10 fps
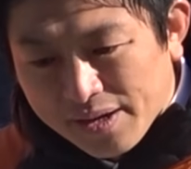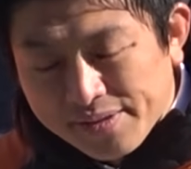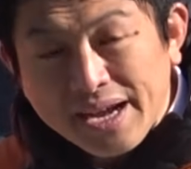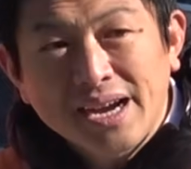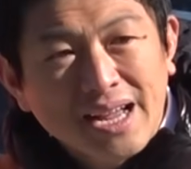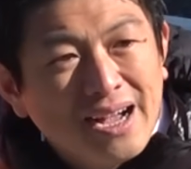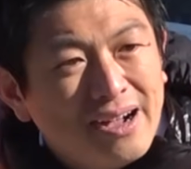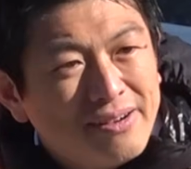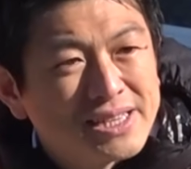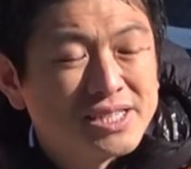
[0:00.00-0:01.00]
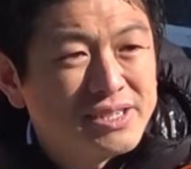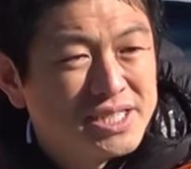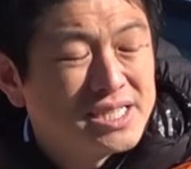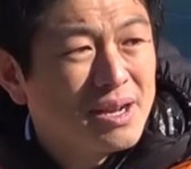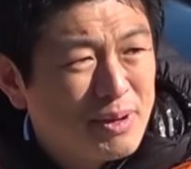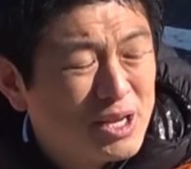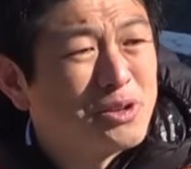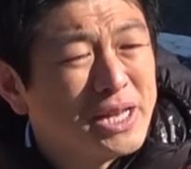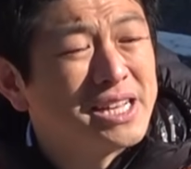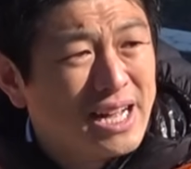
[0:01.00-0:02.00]
だから私は政治が勉
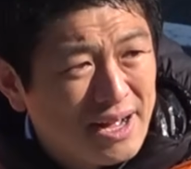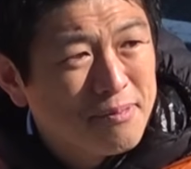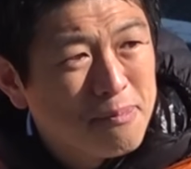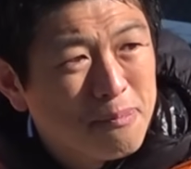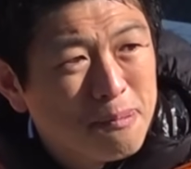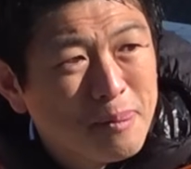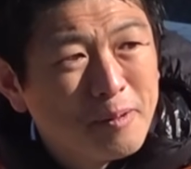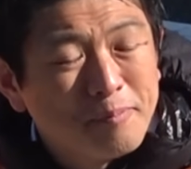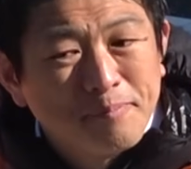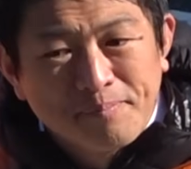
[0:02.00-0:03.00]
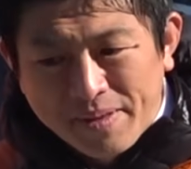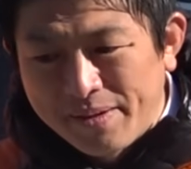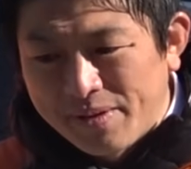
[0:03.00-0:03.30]
強できたね。